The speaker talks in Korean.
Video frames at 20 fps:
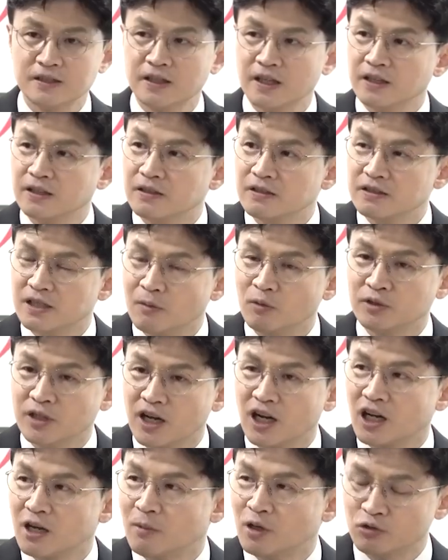있는지 한번
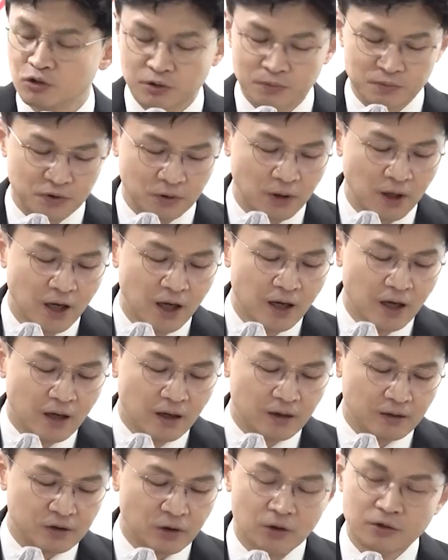생각해 봐 주십시오.
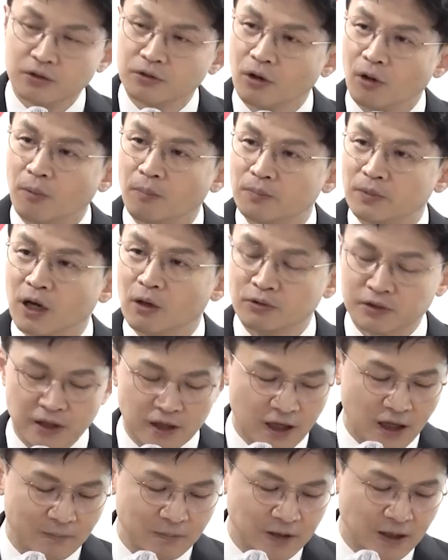저는 없다고
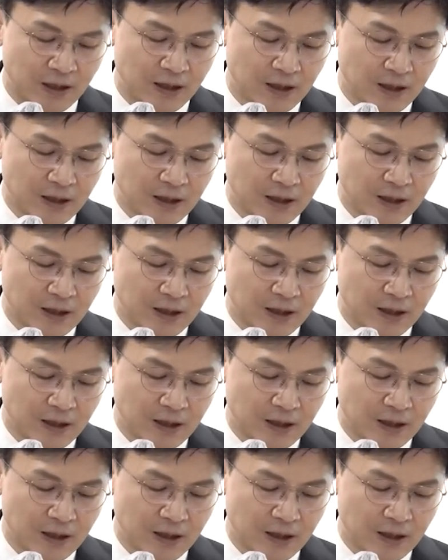생각합니다.